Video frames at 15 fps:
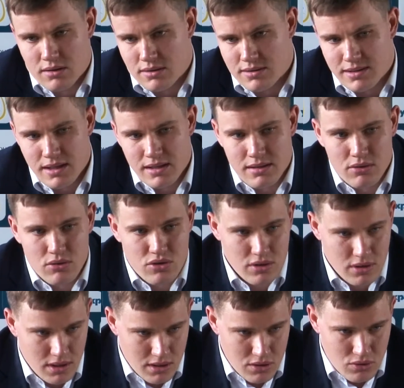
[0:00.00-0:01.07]
Зритель очень
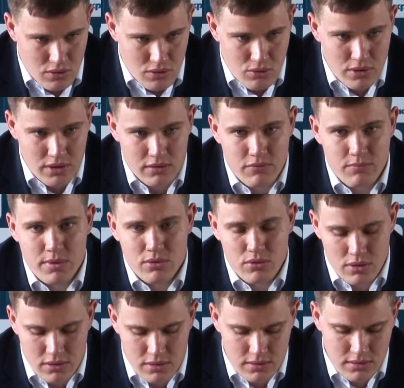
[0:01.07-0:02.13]
хорошо их гонит
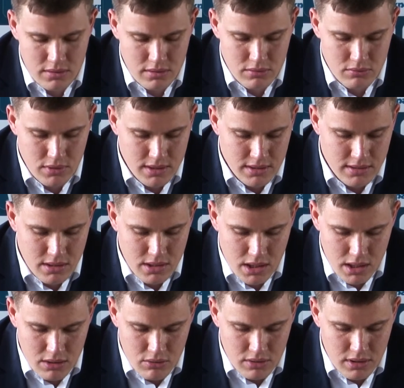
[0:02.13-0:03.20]
вперед. У нас, к
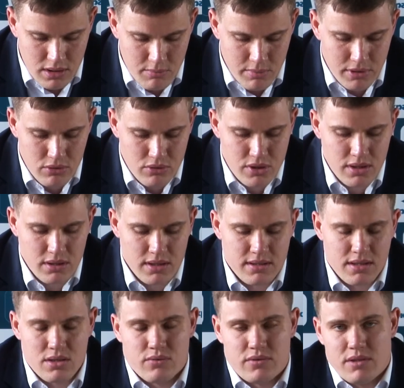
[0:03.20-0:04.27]
сожалению, это не получилось.
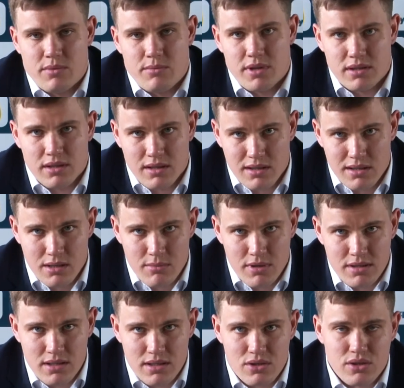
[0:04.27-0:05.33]
Даже в те моменты, когда мы
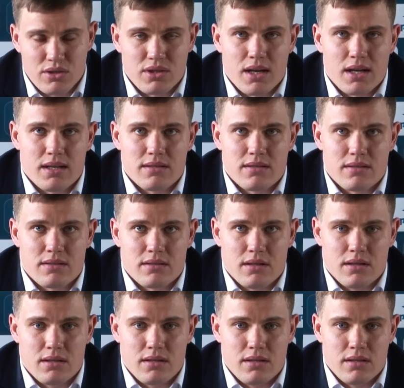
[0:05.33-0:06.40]
отзащищались,
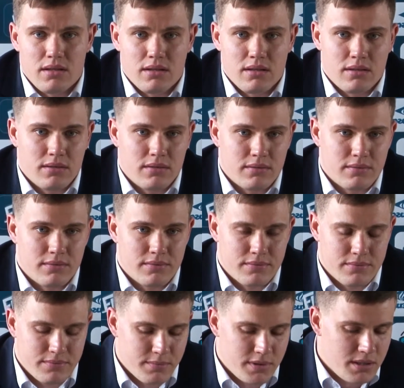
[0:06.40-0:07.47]
они...
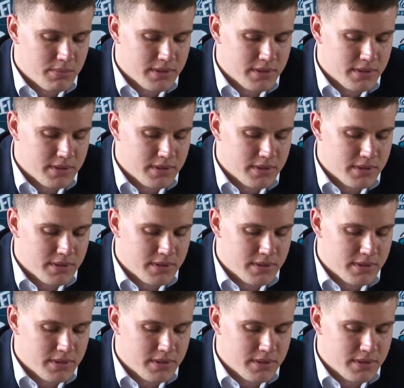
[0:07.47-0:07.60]
мы не